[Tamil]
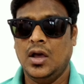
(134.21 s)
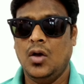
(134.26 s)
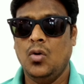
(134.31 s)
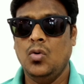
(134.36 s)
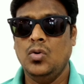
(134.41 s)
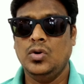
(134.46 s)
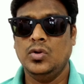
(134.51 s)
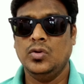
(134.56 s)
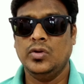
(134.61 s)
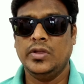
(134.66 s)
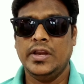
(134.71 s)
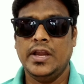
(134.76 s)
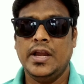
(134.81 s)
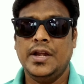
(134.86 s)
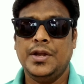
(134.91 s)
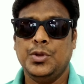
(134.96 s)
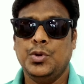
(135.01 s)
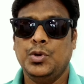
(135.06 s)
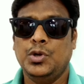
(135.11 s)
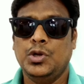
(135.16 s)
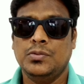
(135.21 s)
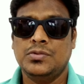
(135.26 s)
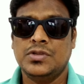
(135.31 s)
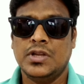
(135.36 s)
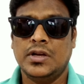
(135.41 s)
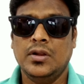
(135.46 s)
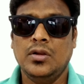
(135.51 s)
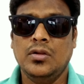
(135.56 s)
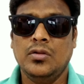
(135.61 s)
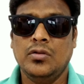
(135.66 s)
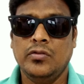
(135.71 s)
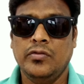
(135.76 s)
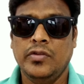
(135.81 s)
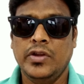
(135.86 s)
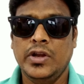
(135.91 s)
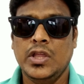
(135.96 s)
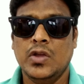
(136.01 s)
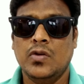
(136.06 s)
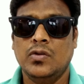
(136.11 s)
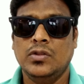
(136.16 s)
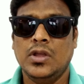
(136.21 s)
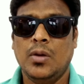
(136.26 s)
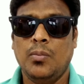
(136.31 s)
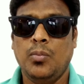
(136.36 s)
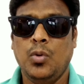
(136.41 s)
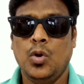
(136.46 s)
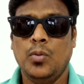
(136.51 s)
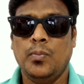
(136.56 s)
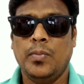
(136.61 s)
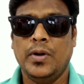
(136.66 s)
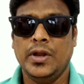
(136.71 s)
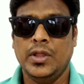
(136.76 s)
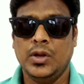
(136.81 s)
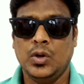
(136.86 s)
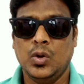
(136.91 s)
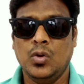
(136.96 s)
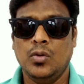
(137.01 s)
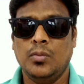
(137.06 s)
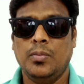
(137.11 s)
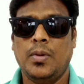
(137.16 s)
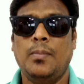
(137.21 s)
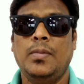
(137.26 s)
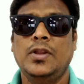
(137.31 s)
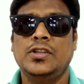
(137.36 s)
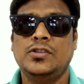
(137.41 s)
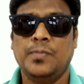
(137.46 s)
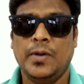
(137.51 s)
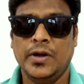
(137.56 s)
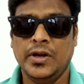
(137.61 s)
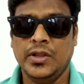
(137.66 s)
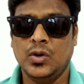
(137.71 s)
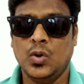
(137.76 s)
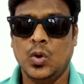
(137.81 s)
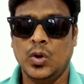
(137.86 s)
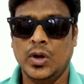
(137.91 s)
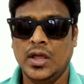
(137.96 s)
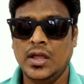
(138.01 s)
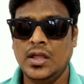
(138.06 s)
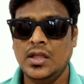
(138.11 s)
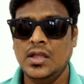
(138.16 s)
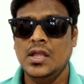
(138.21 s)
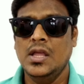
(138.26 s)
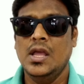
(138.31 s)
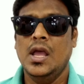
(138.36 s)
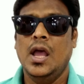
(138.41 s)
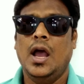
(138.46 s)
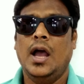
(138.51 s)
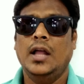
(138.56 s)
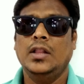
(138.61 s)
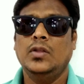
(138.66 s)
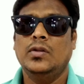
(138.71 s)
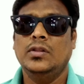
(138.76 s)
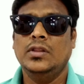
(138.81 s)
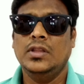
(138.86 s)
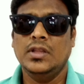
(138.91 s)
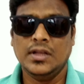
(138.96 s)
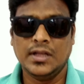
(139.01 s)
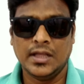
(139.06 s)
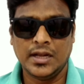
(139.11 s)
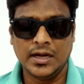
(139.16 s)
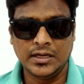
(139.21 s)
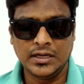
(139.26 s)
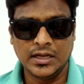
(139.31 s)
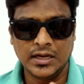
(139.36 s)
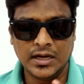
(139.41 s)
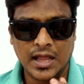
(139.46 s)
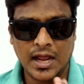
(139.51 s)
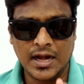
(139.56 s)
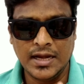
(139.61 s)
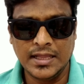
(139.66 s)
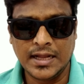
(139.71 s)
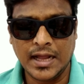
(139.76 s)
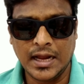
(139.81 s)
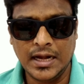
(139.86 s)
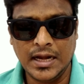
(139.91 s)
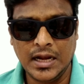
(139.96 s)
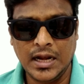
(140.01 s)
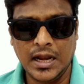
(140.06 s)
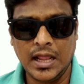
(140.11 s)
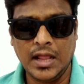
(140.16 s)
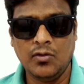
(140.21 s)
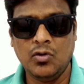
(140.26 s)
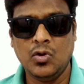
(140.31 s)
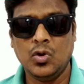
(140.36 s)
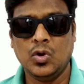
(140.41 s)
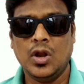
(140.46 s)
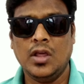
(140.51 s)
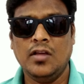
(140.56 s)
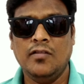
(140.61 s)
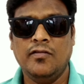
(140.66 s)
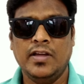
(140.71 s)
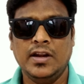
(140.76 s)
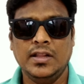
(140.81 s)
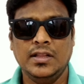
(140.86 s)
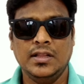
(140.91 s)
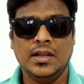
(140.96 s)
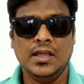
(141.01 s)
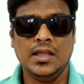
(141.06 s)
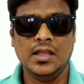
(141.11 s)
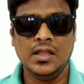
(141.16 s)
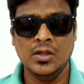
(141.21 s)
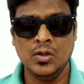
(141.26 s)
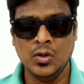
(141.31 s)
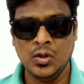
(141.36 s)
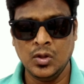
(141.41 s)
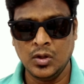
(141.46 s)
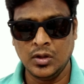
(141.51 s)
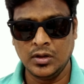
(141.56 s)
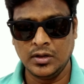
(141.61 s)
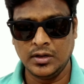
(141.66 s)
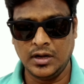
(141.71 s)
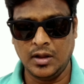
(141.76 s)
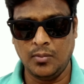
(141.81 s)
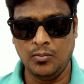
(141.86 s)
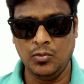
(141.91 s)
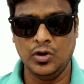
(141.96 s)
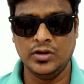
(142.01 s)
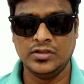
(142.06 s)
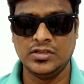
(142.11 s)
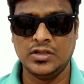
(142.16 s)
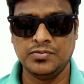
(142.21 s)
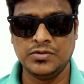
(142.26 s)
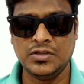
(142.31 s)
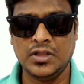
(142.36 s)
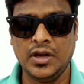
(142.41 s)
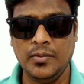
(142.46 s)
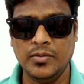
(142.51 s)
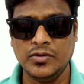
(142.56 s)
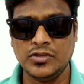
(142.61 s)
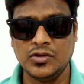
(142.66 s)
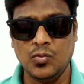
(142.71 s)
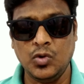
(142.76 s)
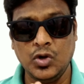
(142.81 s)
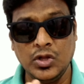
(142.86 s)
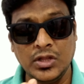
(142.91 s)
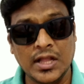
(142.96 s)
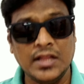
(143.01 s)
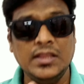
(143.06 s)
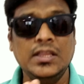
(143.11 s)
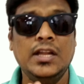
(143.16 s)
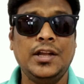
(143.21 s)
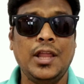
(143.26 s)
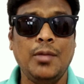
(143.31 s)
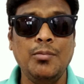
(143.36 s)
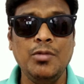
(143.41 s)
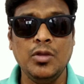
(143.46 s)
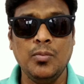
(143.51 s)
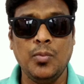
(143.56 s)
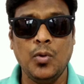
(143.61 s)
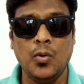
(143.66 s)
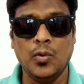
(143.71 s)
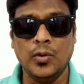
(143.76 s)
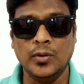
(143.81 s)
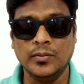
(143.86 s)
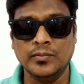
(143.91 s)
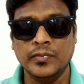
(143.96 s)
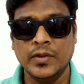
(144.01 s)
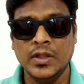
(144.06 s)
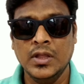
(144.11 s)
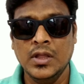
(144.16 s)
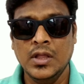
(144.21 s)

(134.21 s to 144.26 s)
ஹவு டு கிரியேட் யூடியூப் சேனல் ஒரு வீடியோ வந்து அப்லோட் பண்ணியிருக்கோம் ஒரு பப்ளிஷ் பண்ணியிருக்கோன்னா அது வந்து கரெக்டாக நாளைக்கு காலைல லெவன் ஓ கிளாக் வருதுன்னா நம்மளோட சப்ஸ்கிரைபர்ஸ்க்கு மட்டும்தான் அந்த டைமிங் போவோம்